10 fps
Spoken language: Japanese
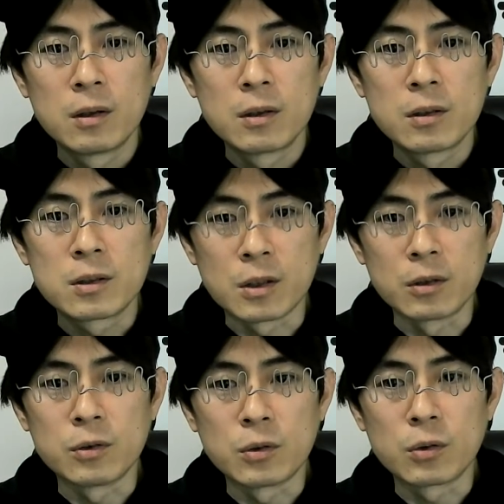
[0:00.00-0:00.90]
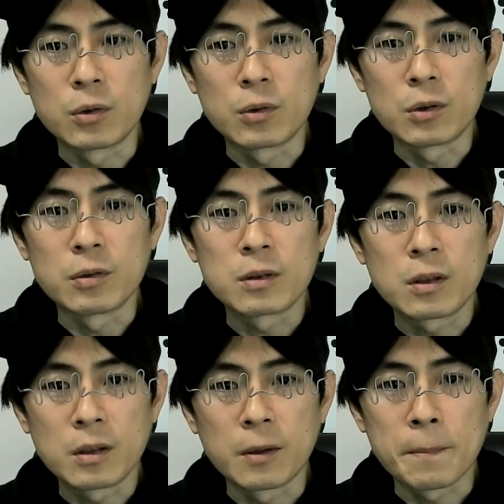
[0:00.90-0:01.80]
してる状況っていうんですか
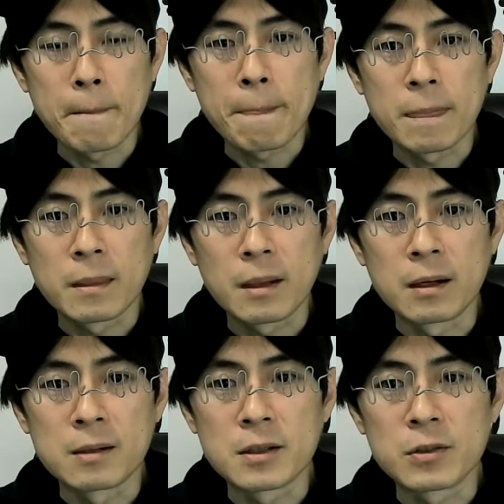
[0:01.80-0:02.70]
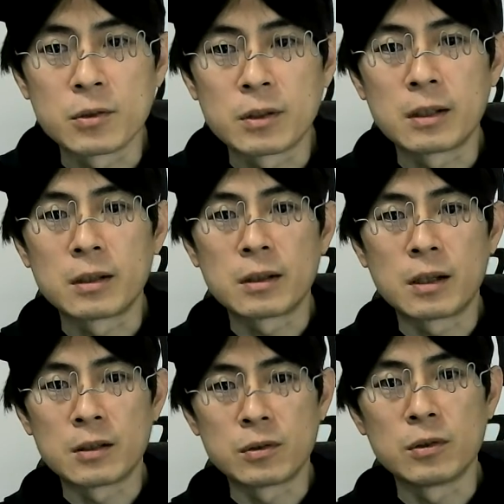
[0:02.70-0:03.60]
ね。感染症に
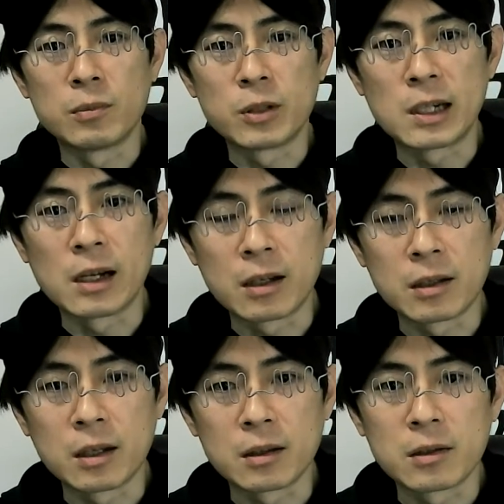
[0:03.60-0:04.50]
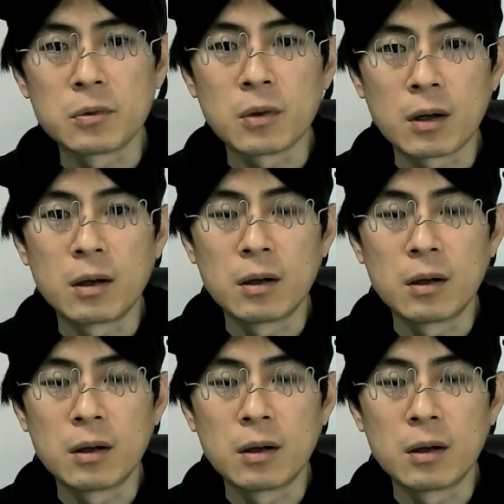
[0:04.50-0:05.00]
対する向き合い方っていうのか。